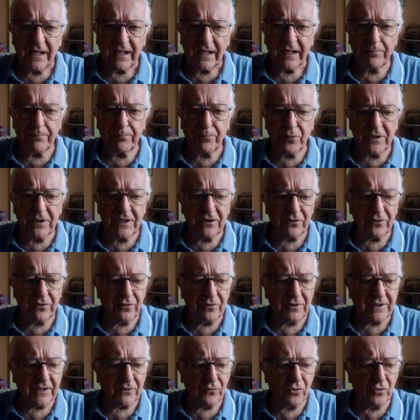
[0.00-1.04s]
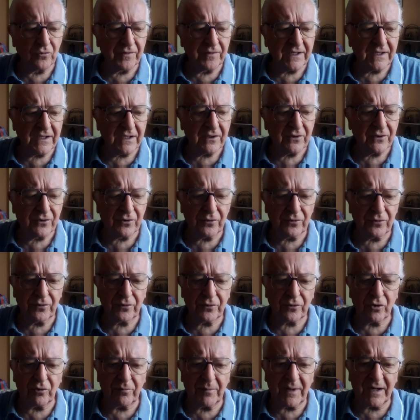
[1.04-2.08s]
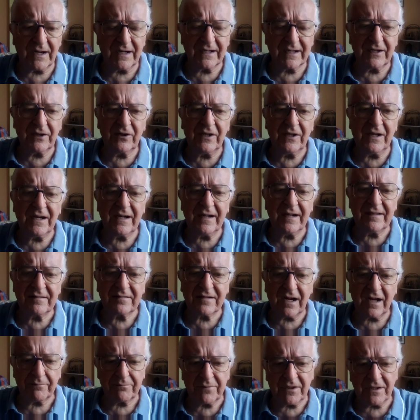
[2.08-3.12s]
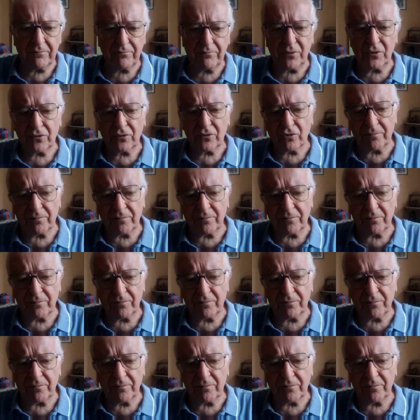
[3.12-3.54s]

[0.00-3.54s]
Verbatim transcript: et puis de découvrir que comment ils lisent la Bible,